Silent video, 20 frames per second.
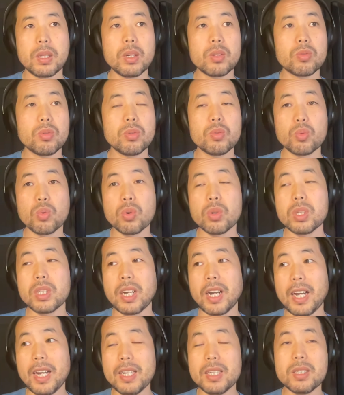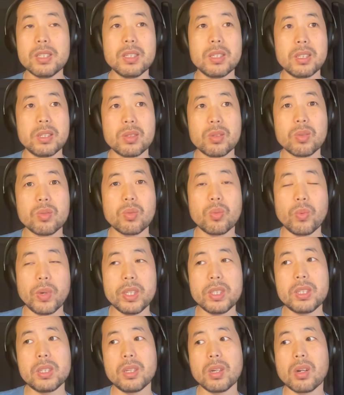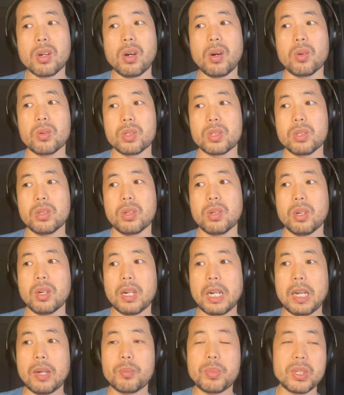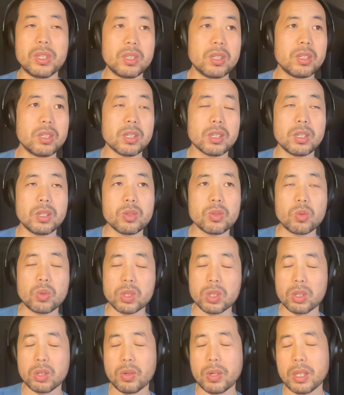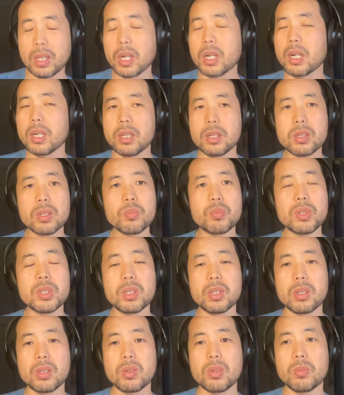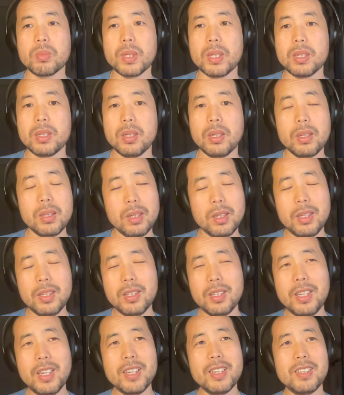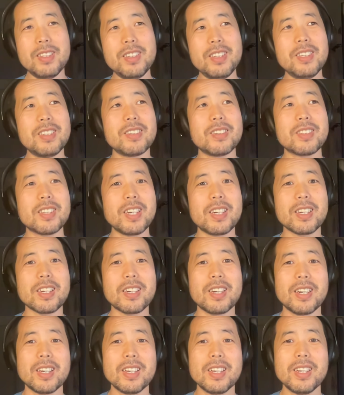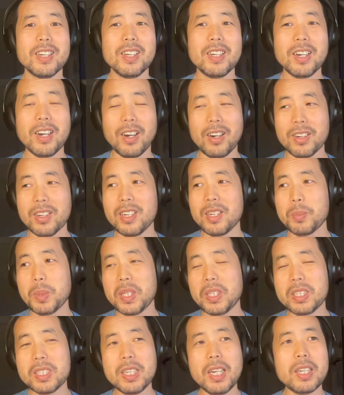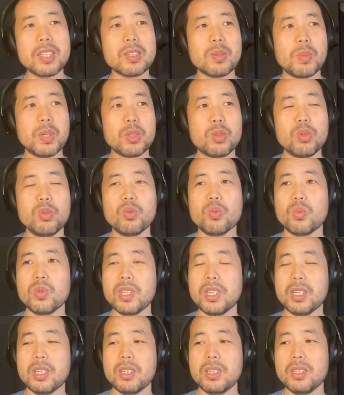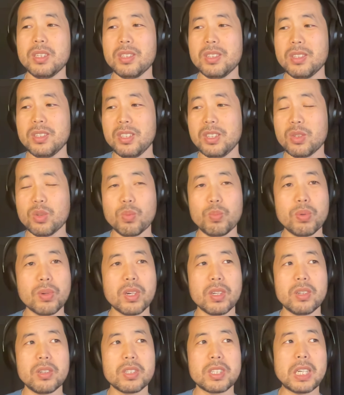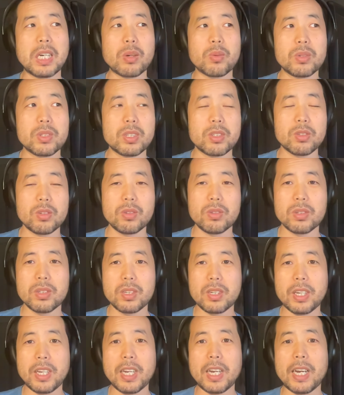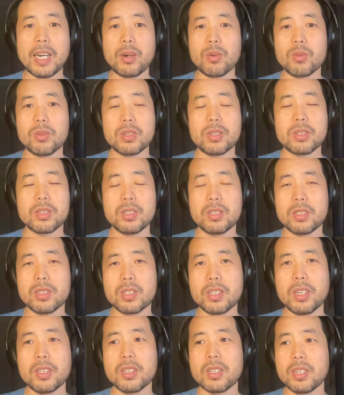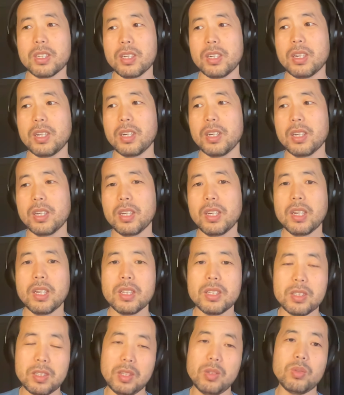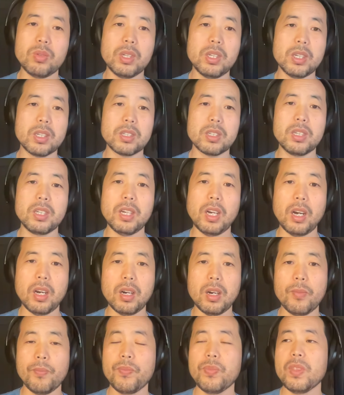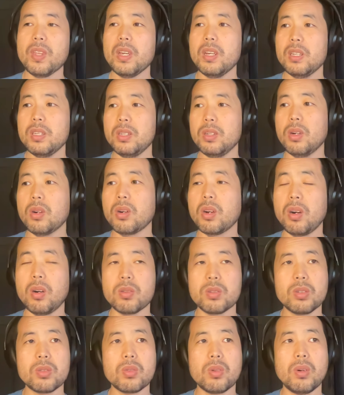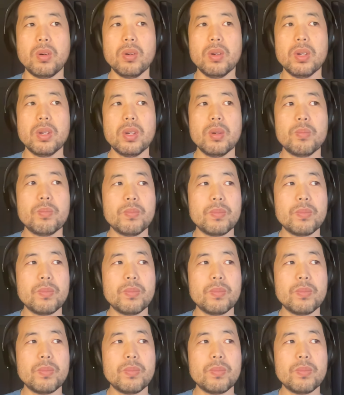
但是说，如果你还是以这种围棋的考试来评定一个人出生的话，那肯定是不行的，对不对？你你你你已经在这个行业里面，你再怎么去努力，你都不可能下过这种 AI 或者是这样的一个人了。其余的也是一样啊，你要考这种